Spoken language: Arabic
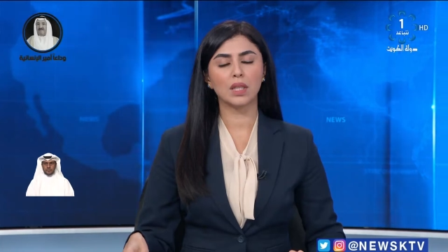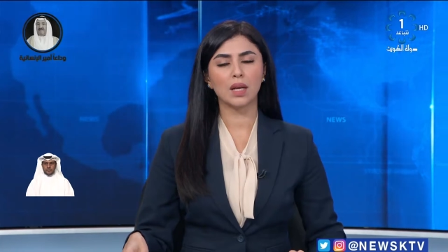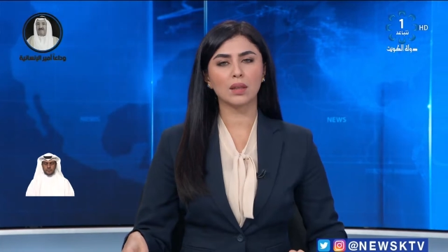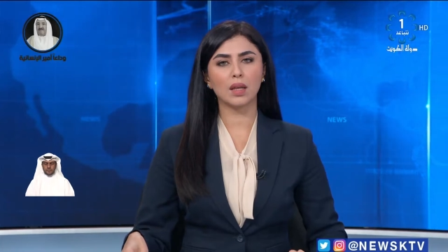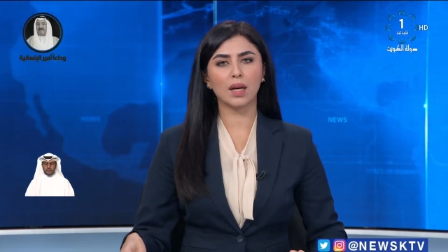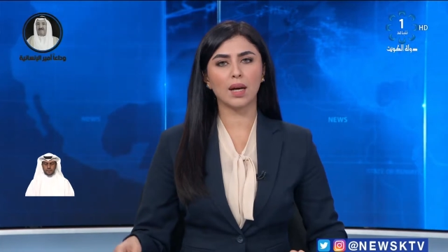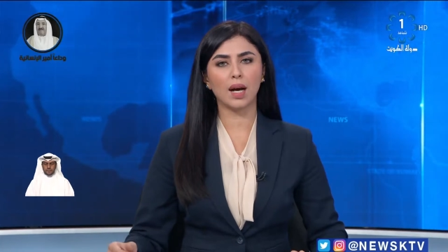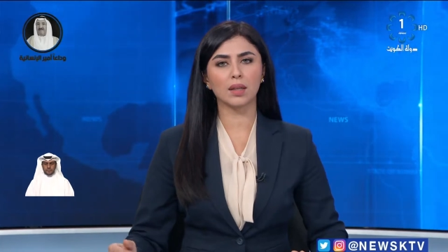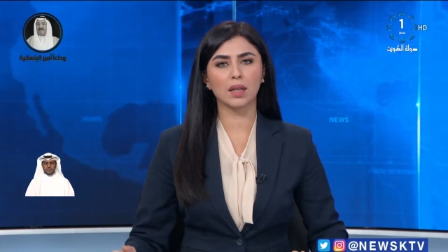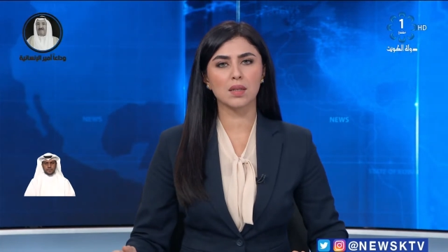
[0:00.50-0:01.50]
تلقى
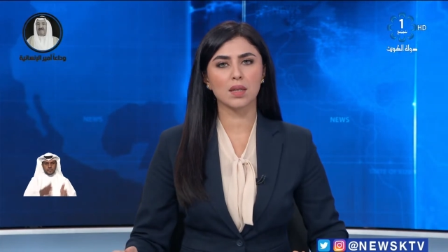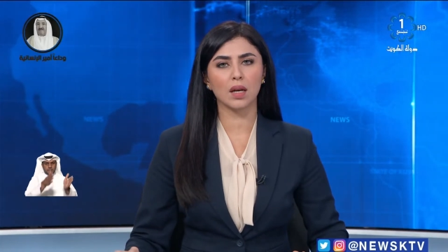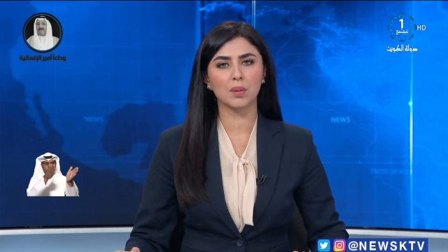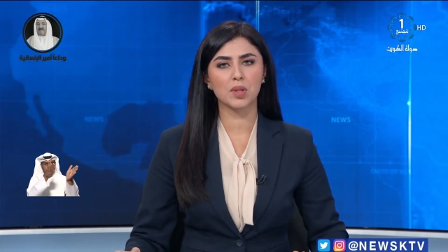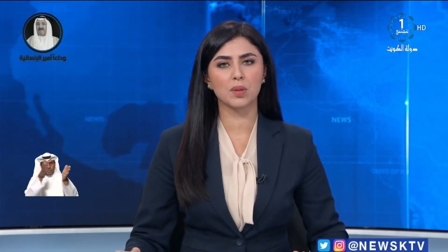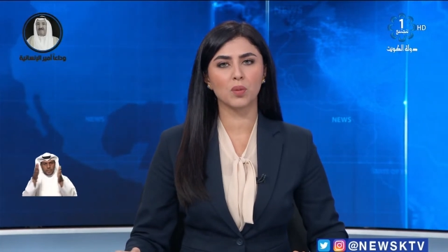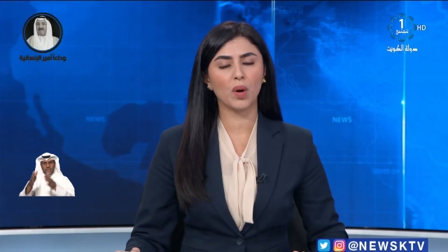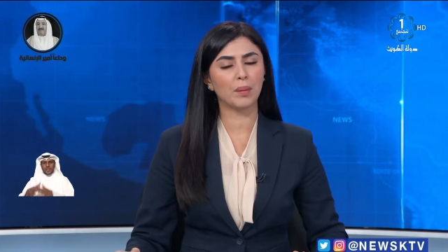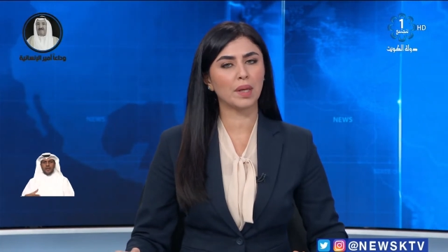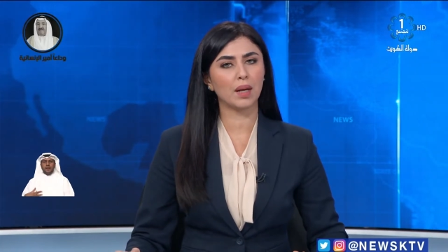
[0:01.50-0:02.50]
حضرة صاحب السمو
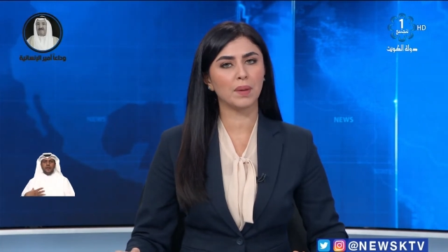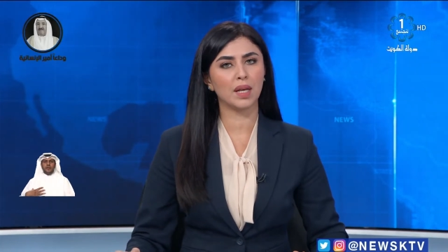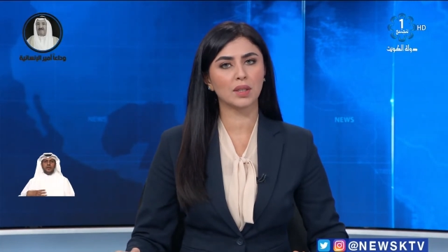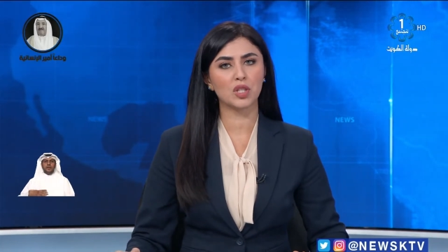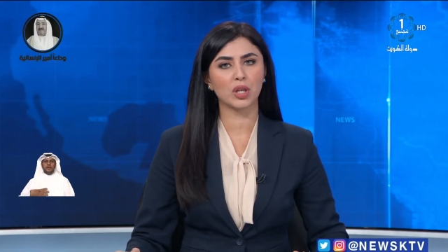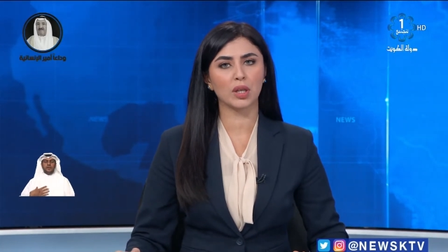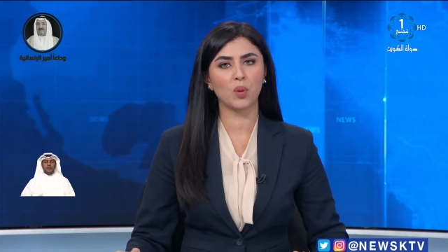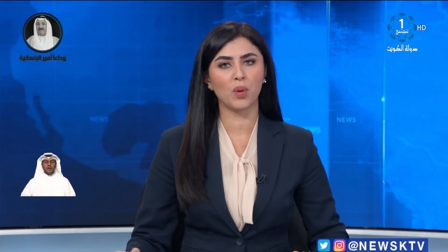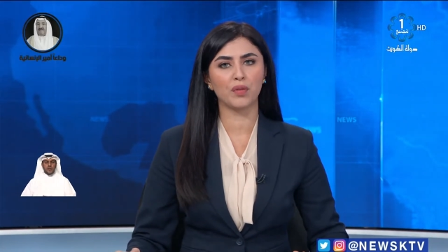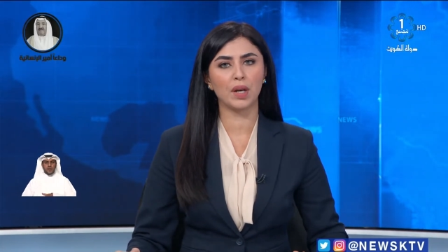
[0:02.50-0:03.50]
أمير البلاد الشيخ
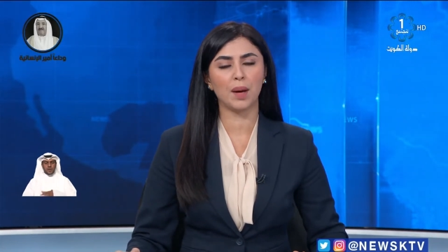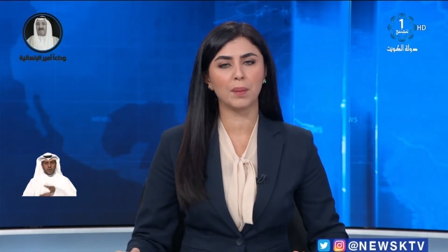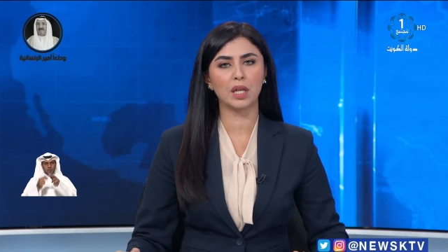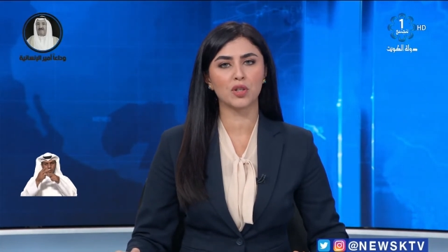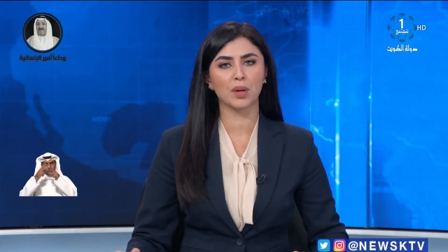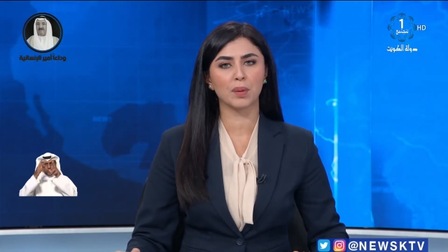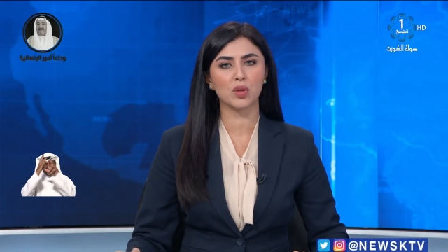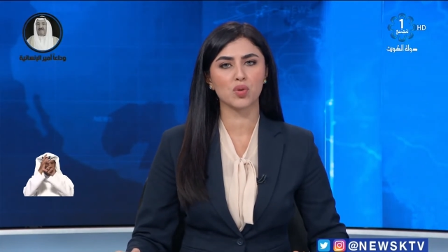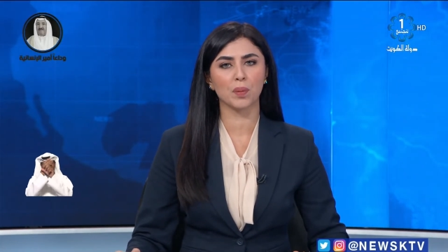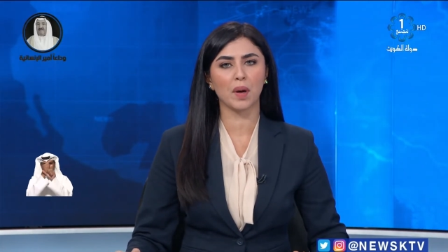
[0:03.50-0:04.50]
نواف الأحمد الجابر
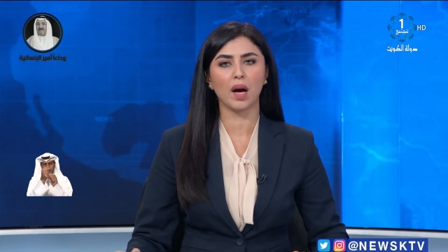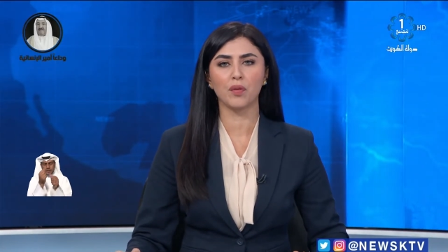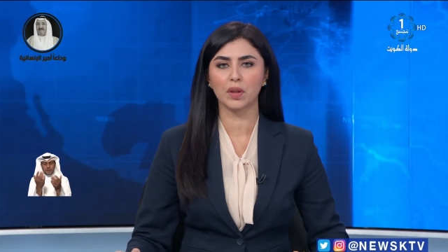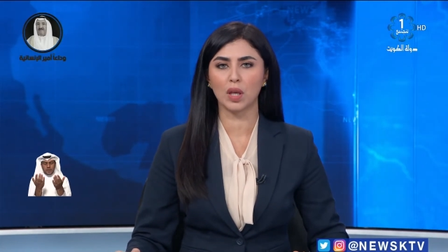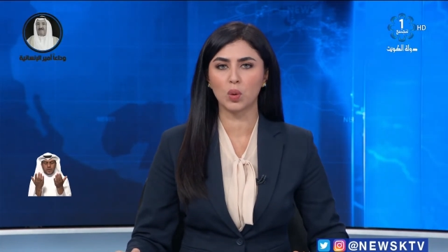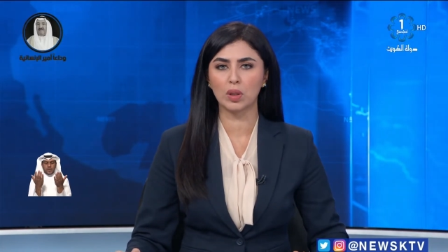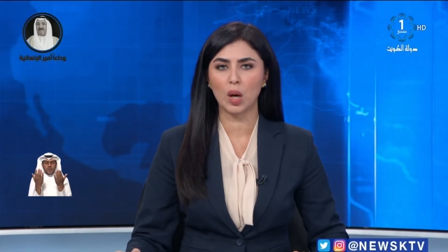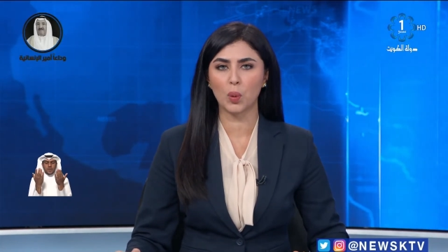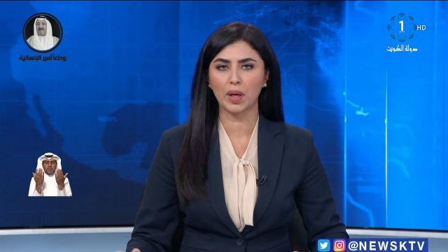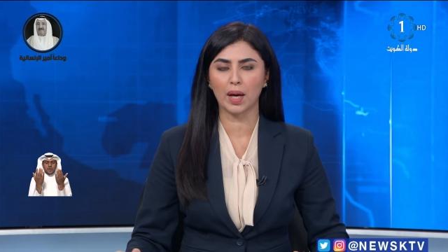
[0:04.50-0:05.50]
الصباح حفظه
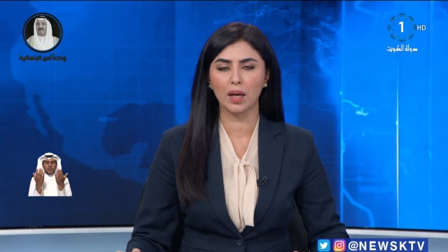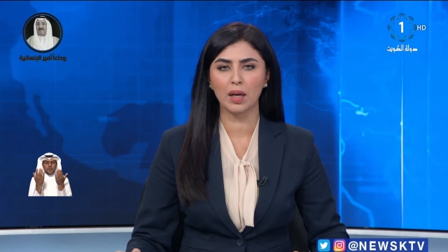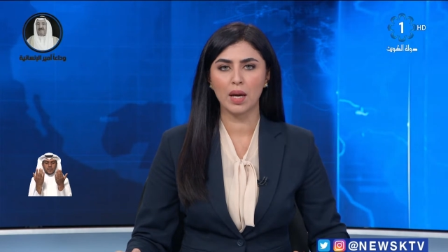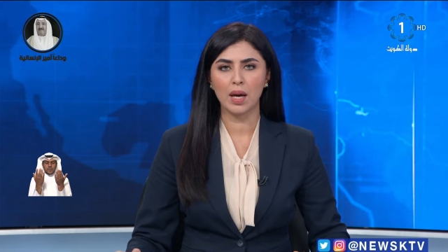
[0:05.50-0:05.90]
الله ورعاه